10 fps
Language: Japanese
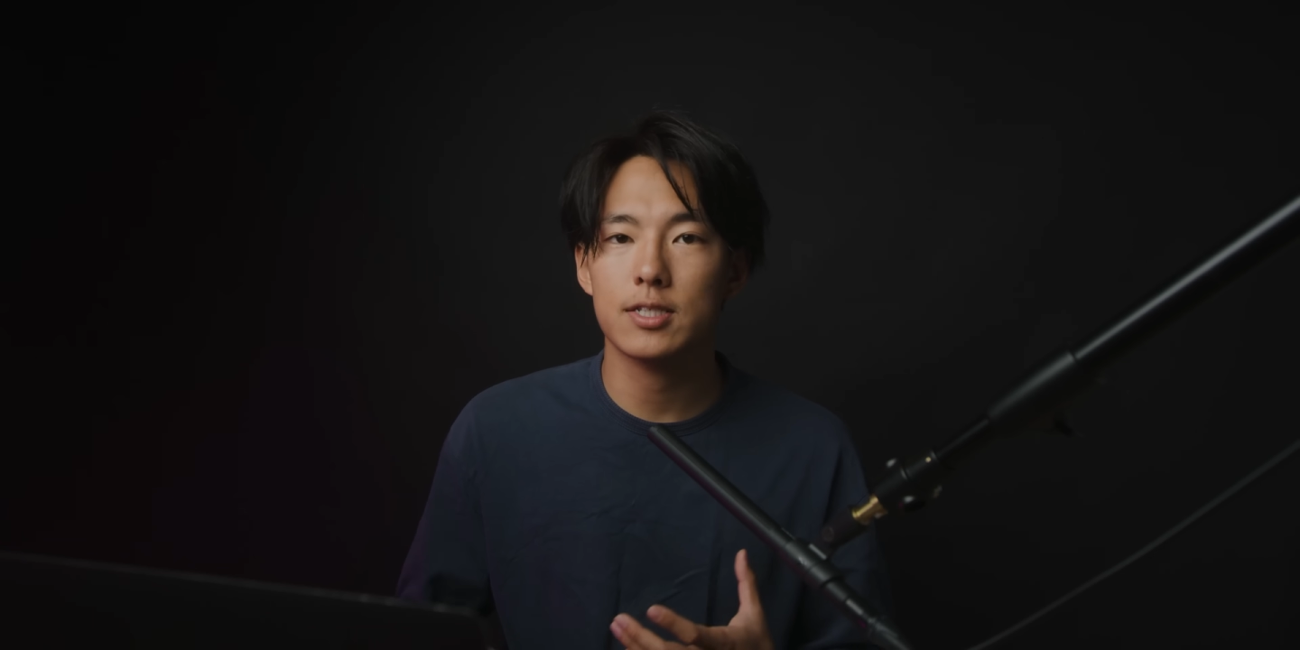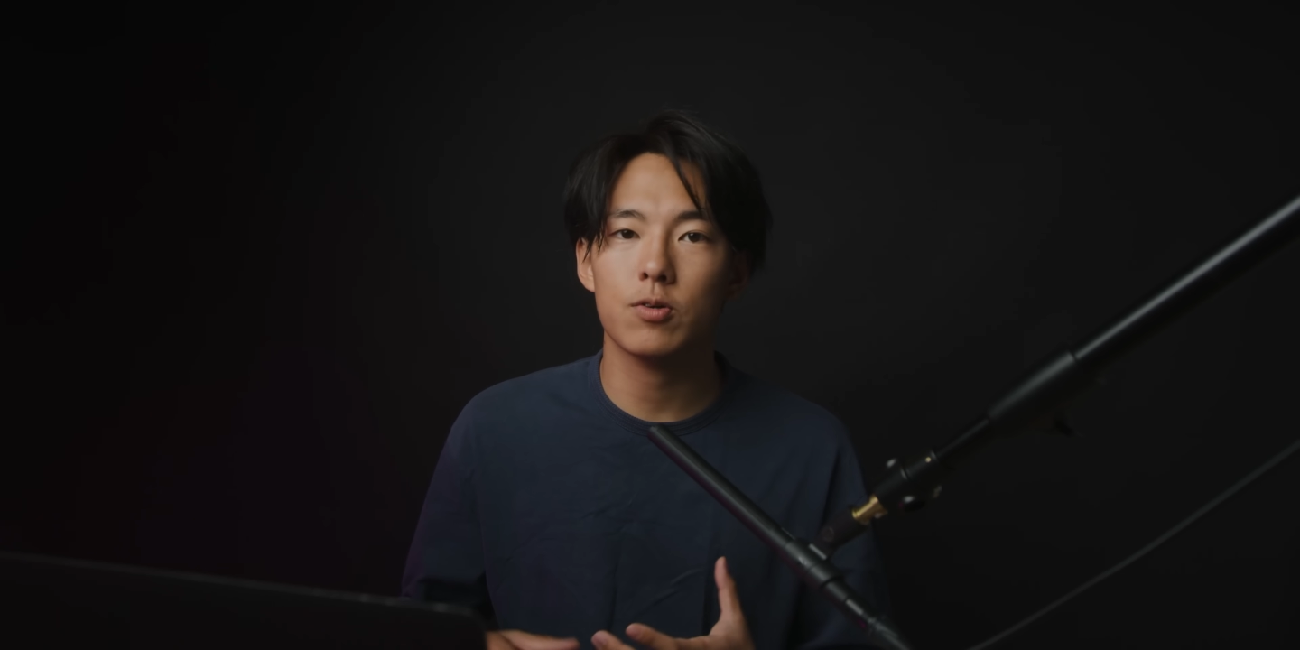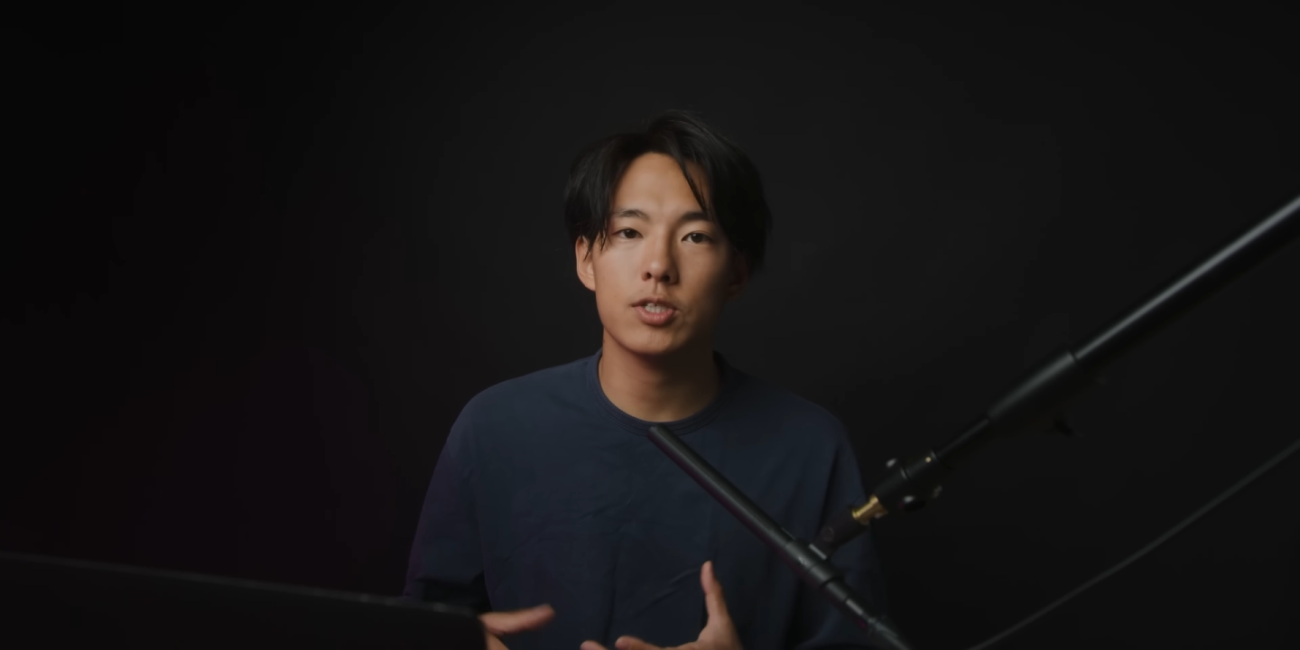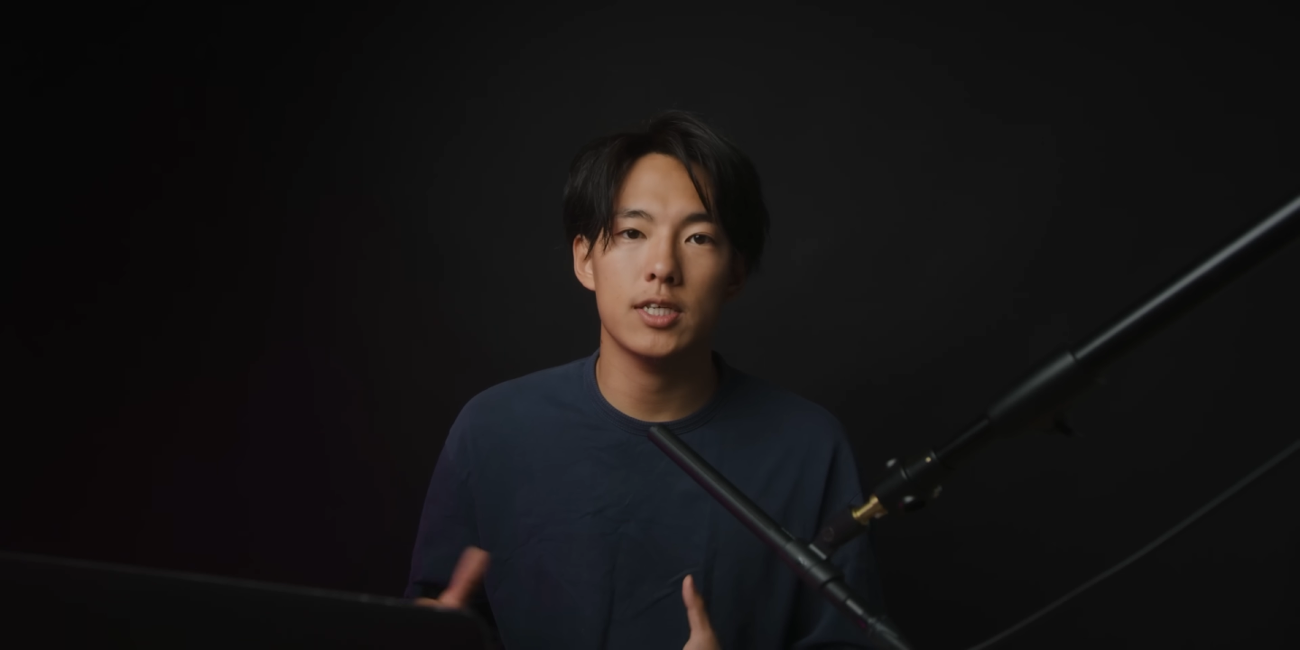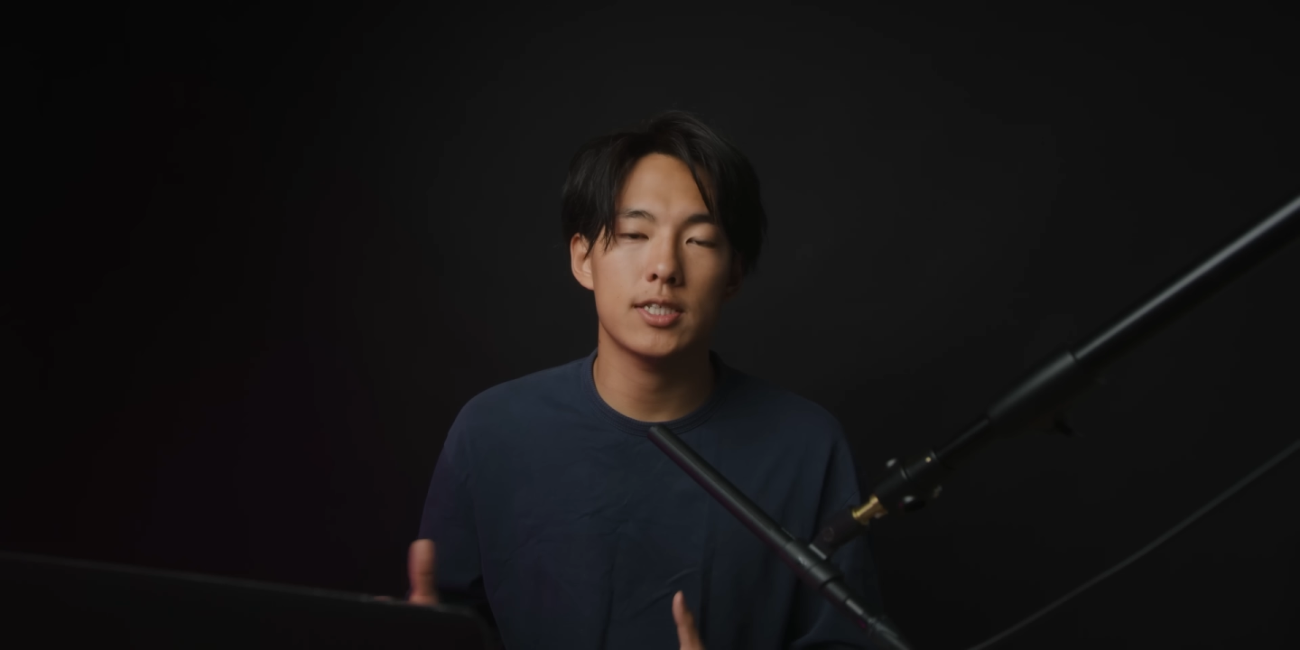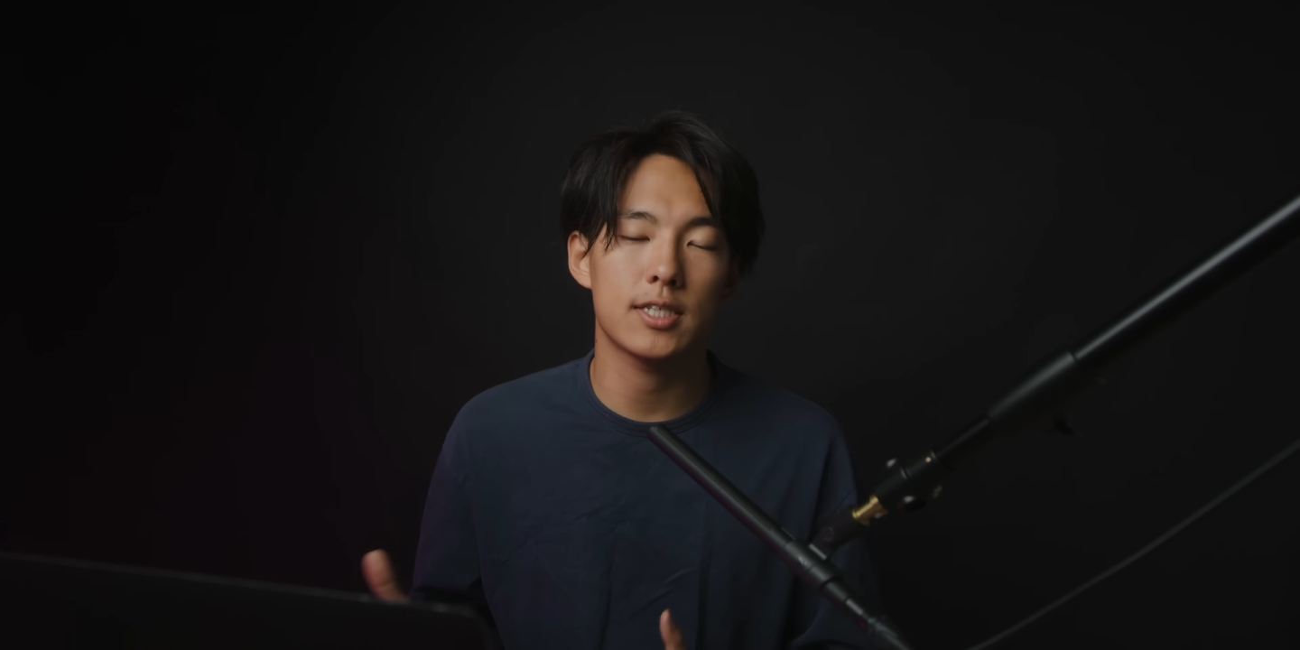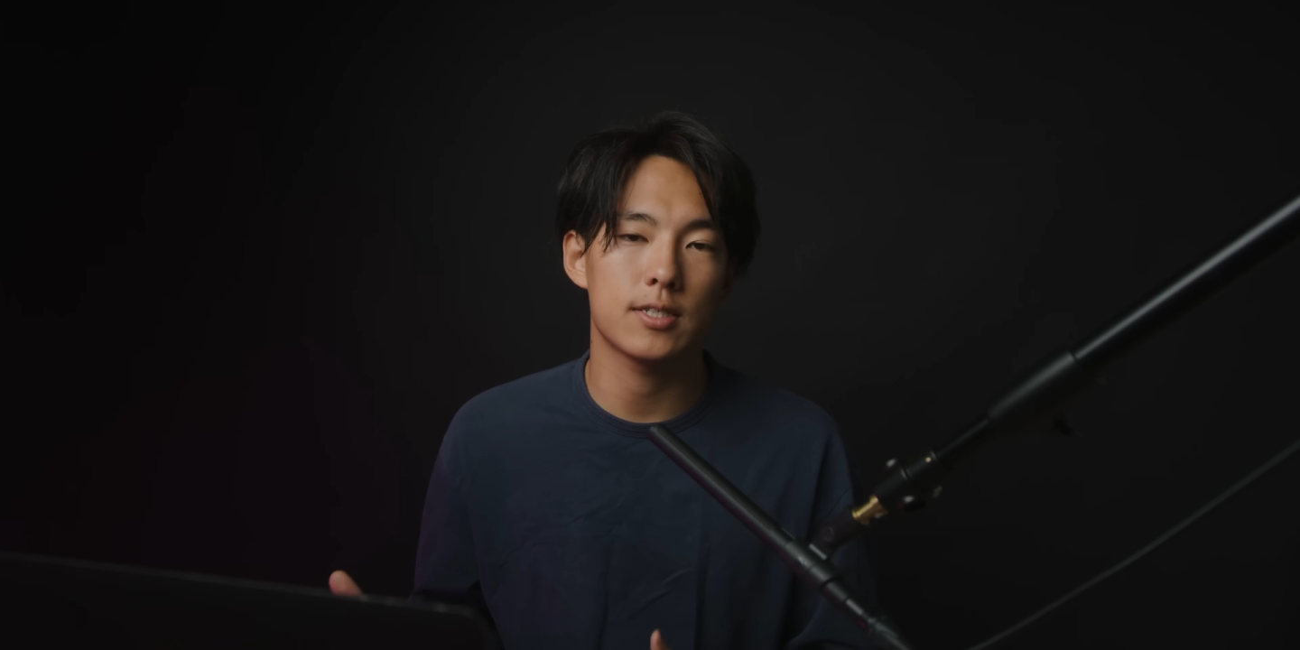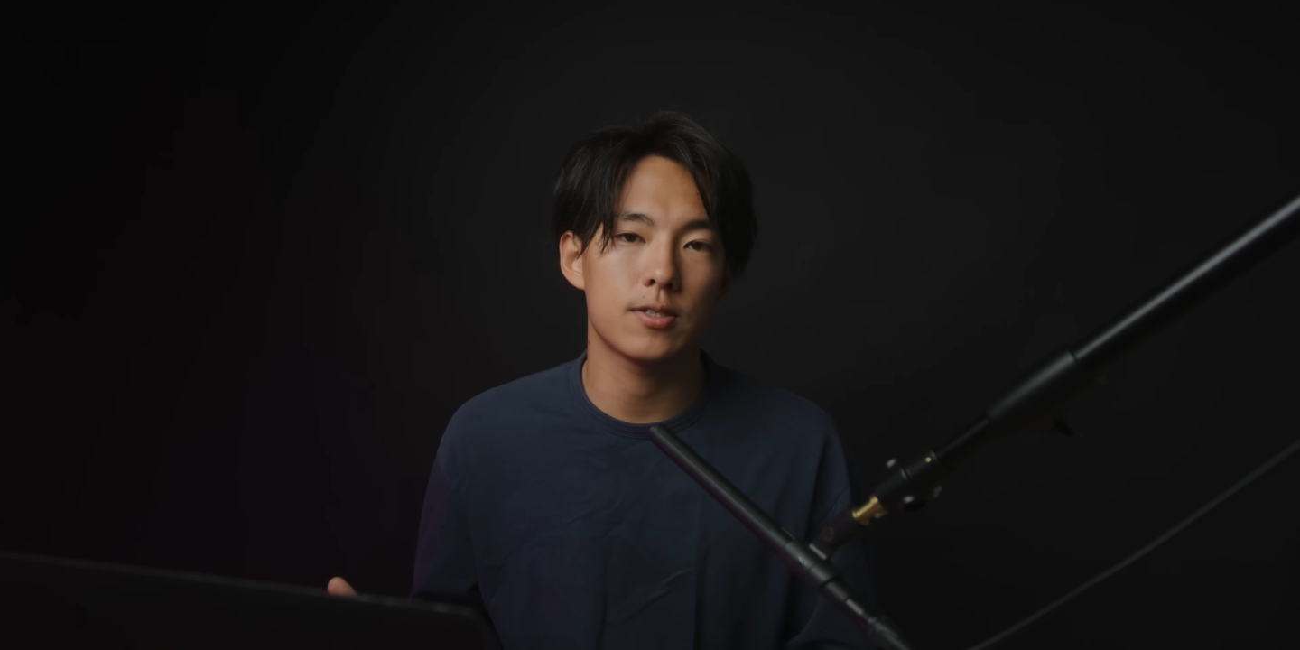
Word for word: 少し意識す